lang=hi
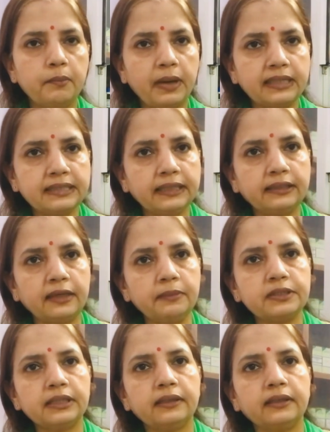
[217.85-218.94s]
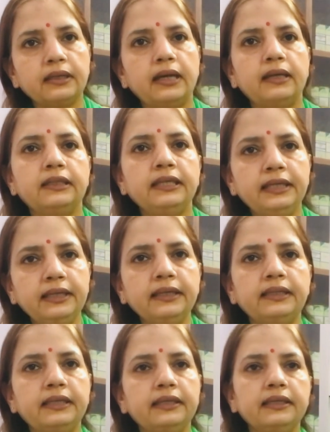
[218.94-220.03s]
मासिक धर्मचक्र का धीरे
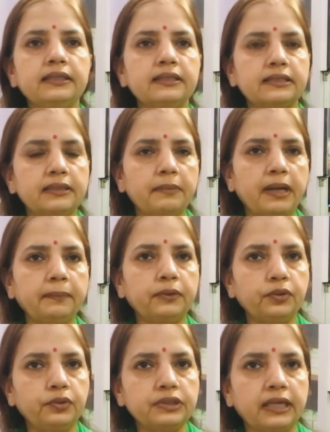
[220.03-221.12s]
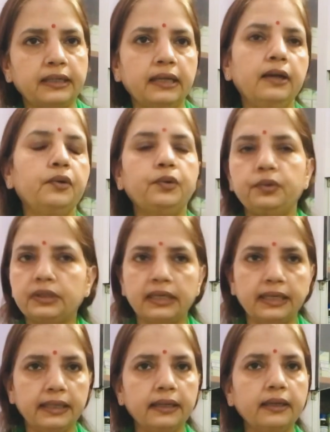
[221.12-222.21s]
धीरे समाप्त हो जाना होता
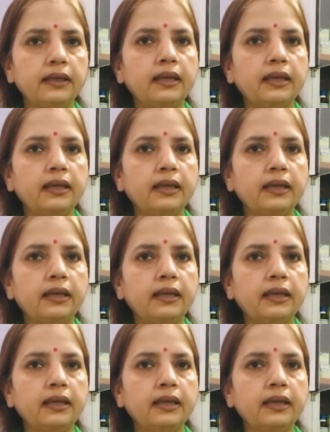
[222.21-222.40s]
है